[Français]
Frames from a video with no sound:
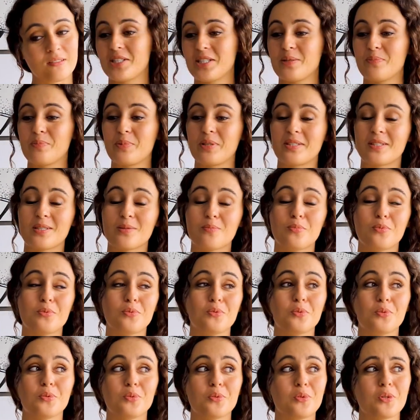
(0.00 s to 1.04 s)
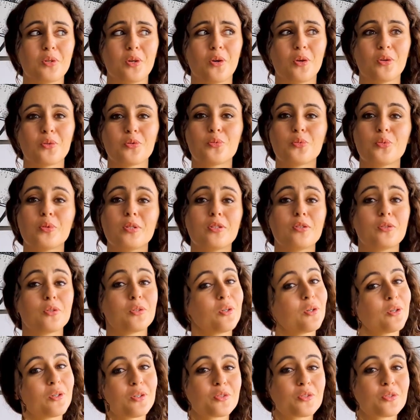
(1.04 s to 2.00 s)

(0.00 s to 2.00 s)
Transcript: J'ai passé plus de 38 heures,